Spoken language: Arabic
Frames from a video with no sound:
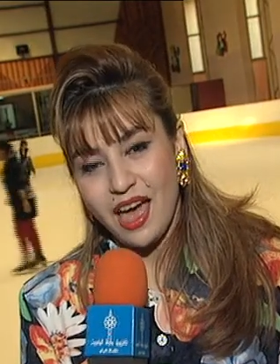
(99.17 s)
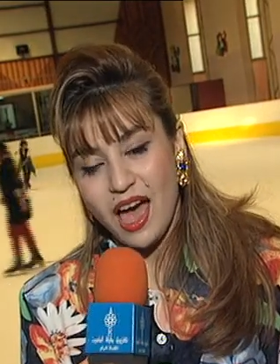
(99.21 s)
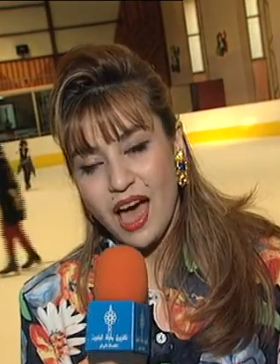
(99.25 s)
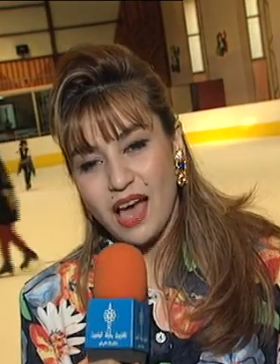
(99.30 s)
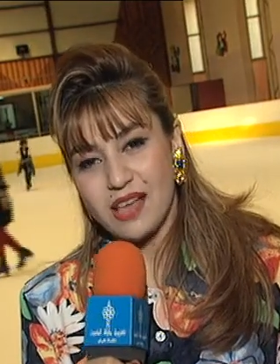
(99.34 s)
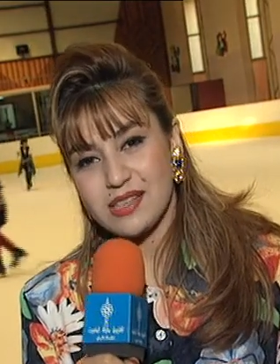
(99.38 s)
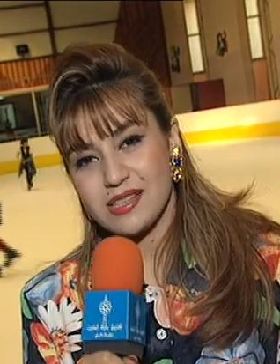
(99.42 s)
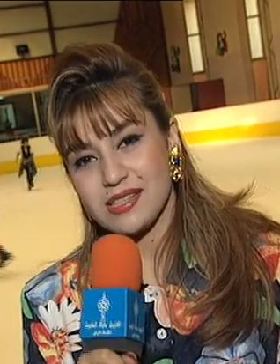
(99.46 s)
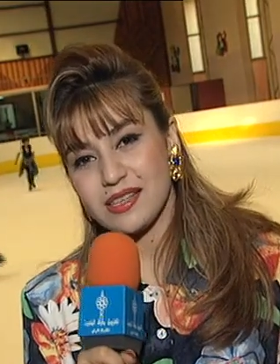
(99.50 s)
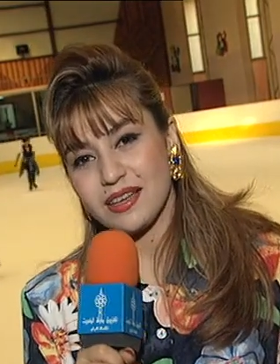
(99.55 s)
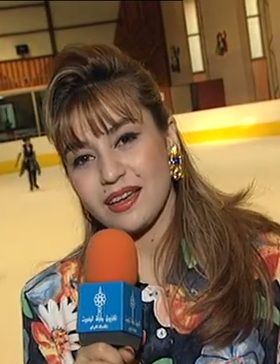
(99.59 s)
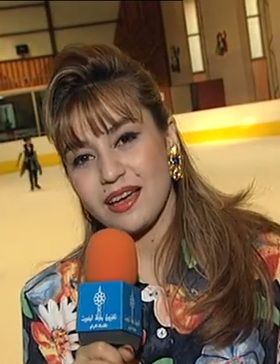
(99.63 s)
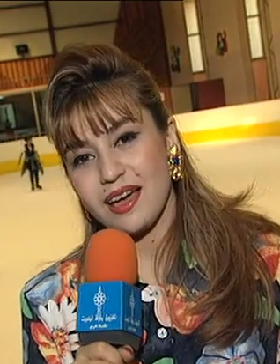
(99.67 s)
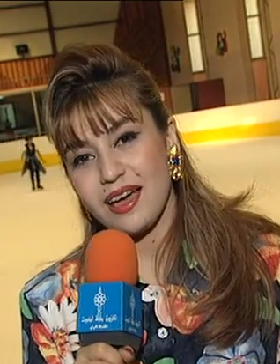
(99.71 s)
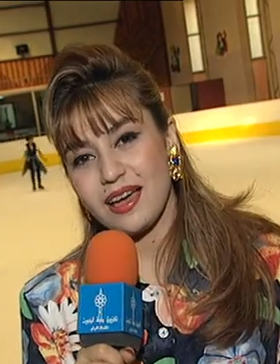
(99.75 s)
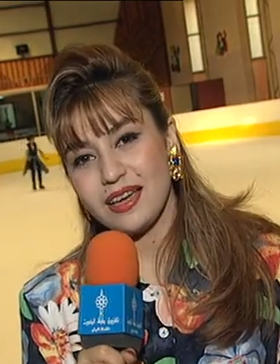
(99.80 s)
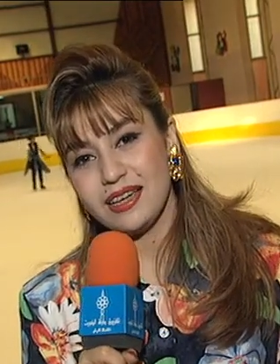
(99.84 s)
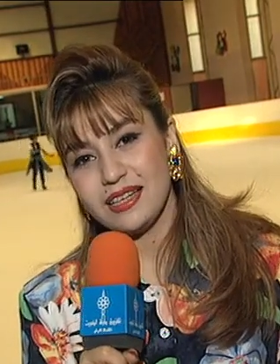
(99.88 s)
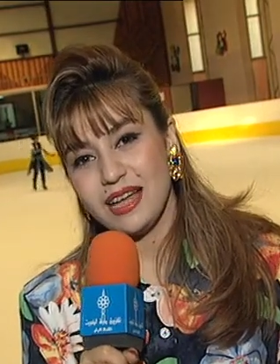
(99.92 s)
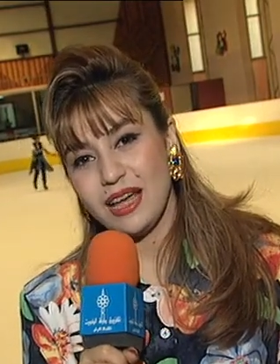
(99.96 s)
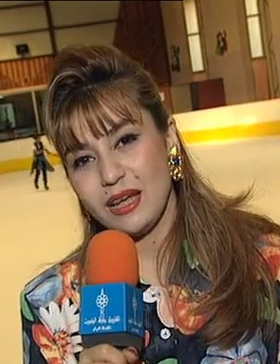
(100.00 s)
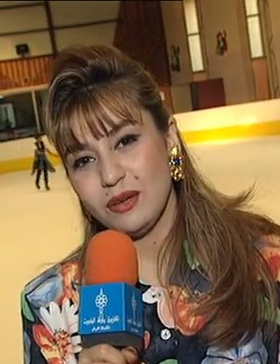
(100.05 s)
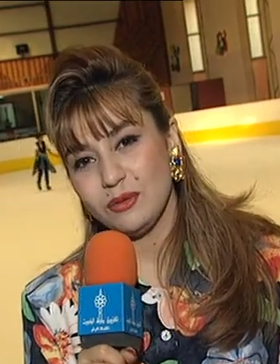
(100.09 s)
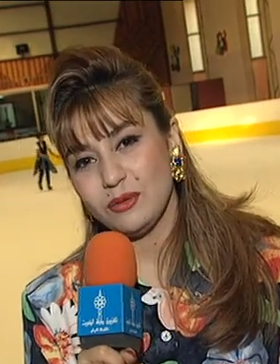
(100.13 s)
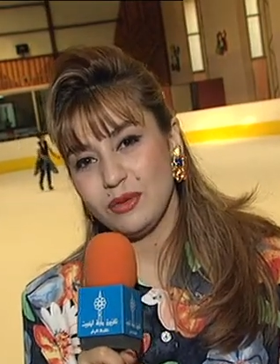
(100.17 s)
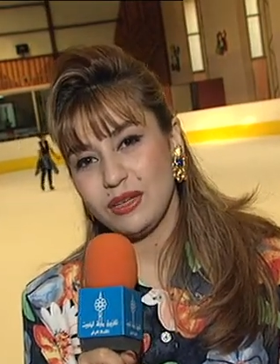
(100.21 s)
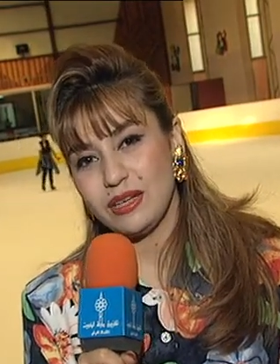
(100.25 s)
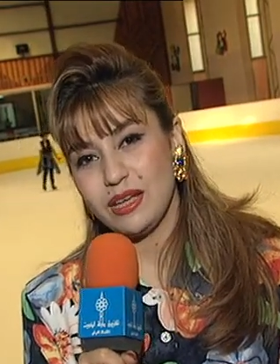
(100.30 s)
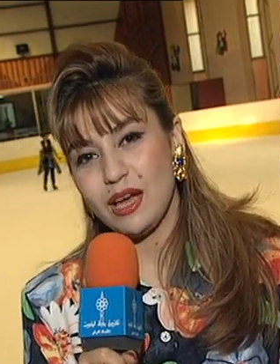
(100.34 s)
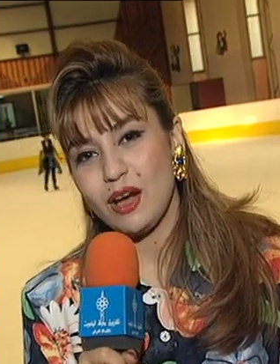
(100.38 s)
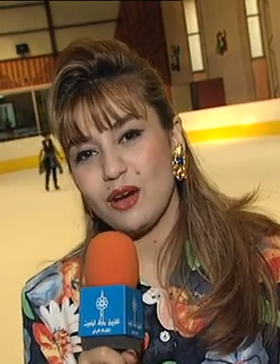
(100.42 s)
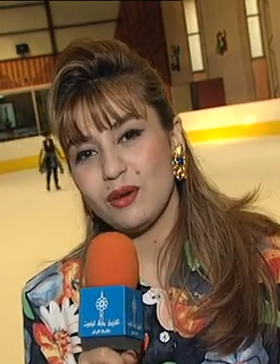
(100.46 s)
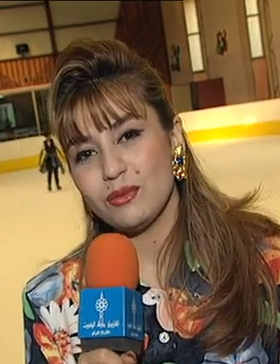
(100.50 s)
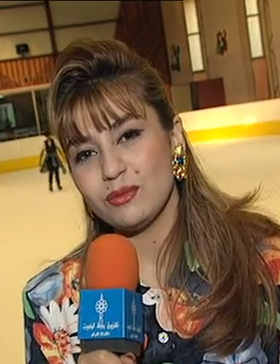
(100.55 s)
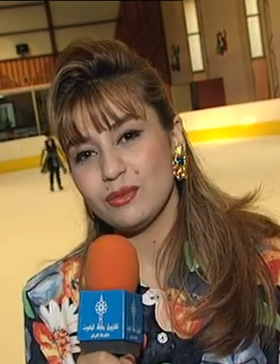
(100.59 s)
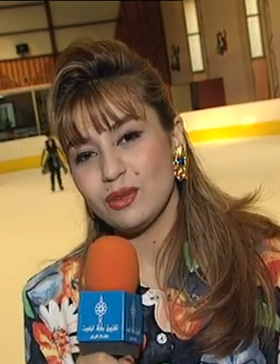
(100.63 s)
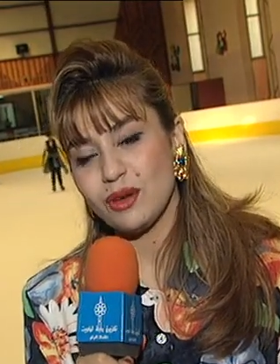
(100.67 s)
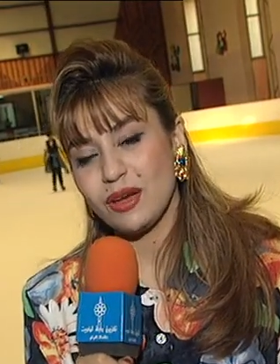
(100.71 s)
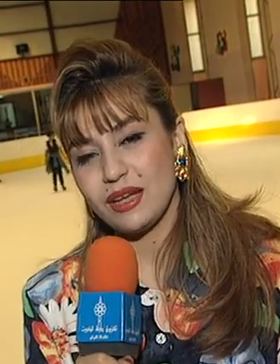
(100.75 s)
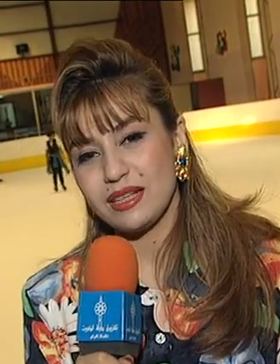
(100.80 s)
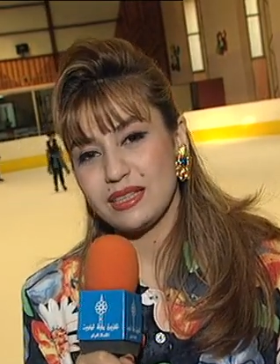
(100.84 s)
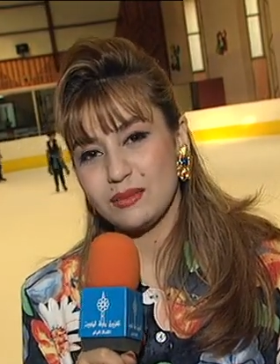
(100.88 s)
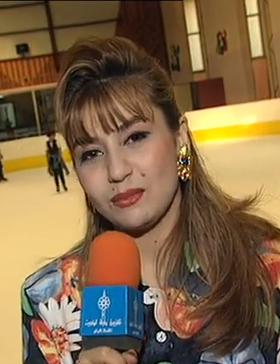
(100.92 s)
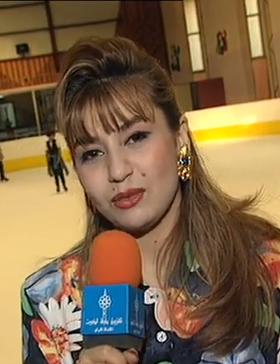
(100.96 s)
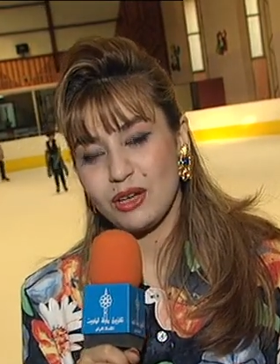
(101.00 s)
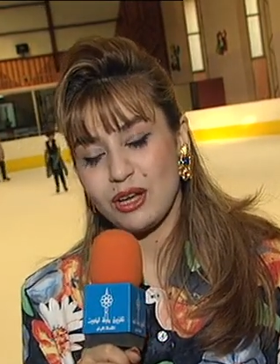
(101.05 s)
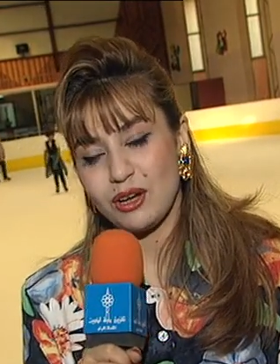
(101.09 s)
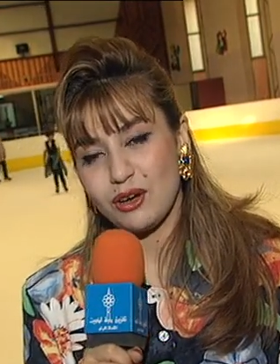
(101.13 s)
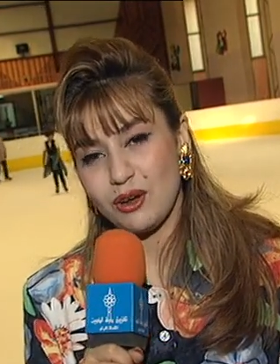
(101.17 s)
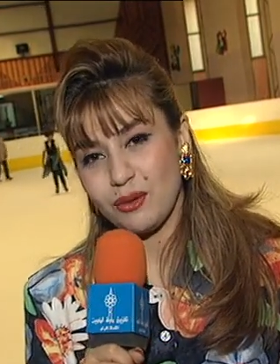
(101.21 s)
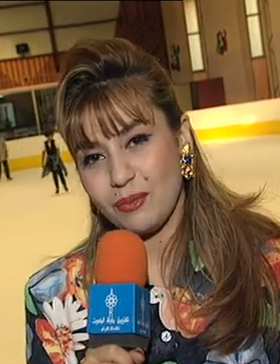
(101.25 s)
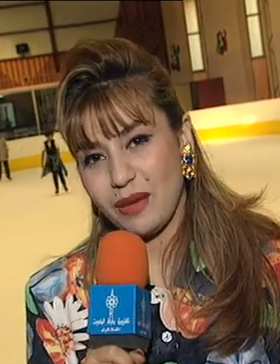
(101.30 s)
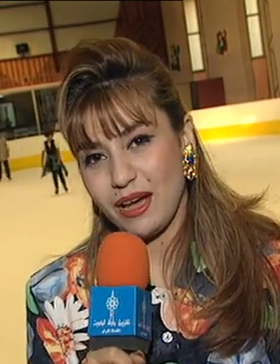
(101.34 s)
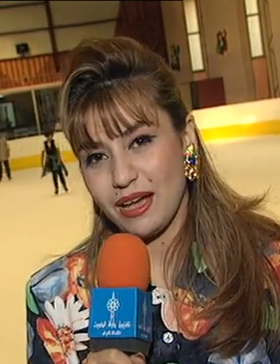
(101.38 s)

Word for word: أصدقائي نحن اليوم نقدم لكم